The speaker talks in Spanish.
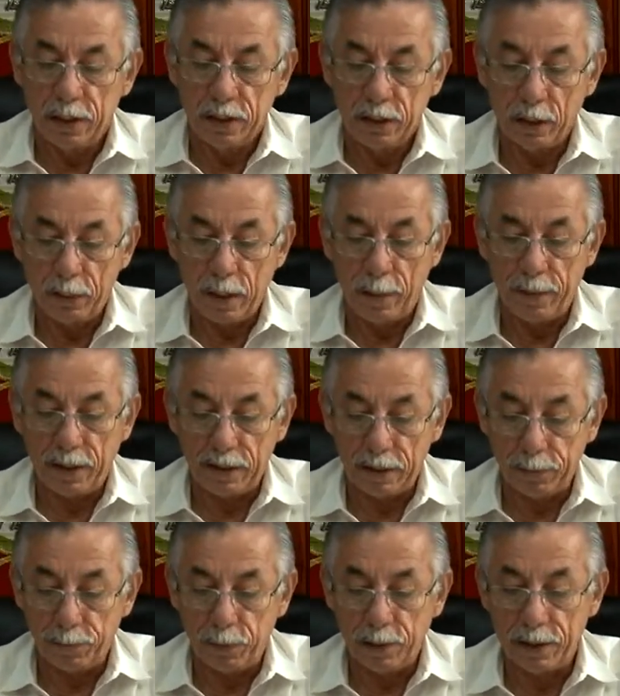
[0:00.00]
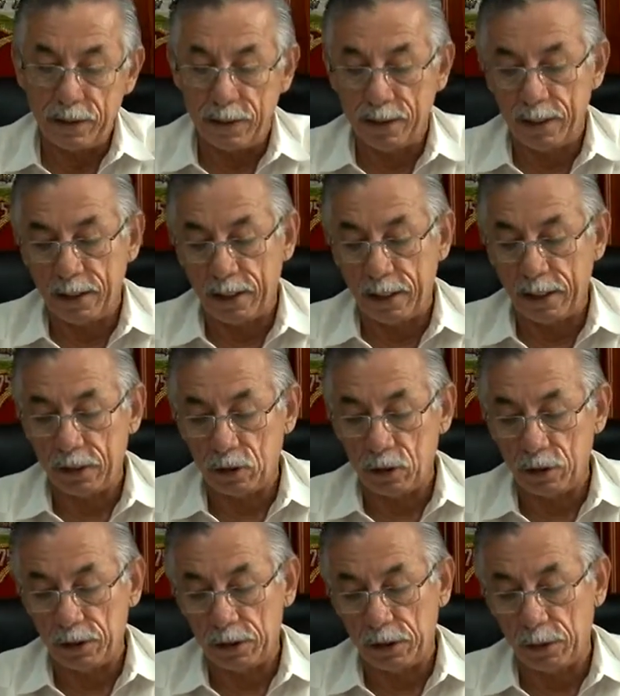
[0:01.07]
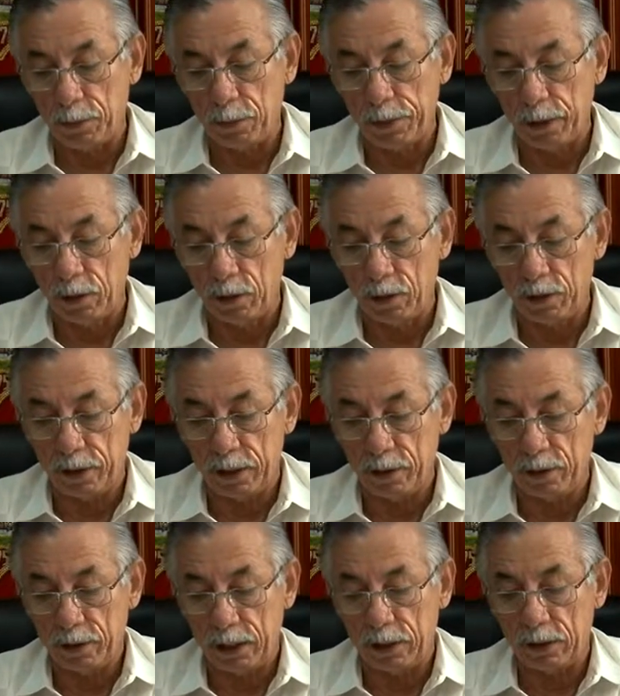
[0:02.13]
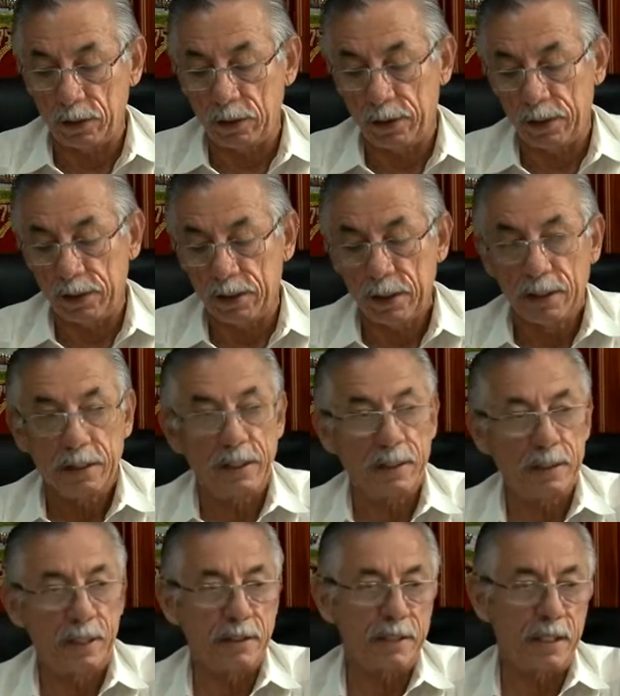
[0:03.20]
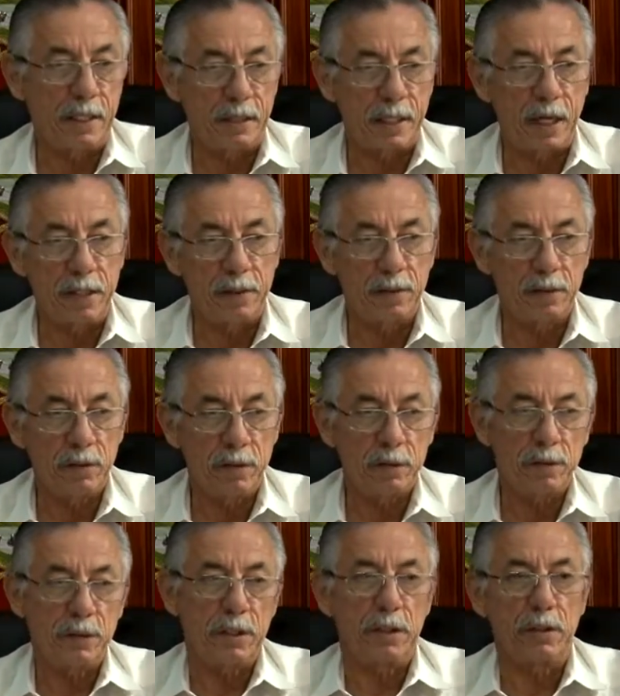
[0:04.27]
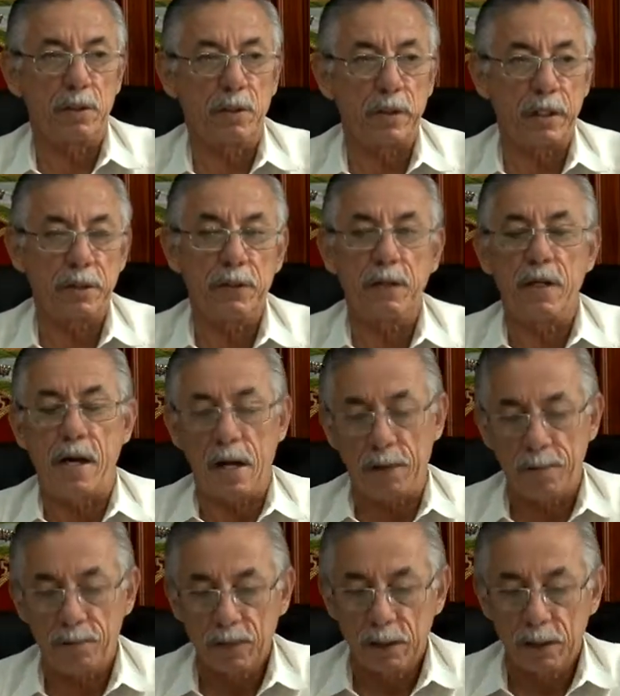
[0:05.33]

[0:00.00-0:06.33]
y obviamente pues eh, esto distribuirlo en los cantones que están cercanos, ¿no? es un centro regional.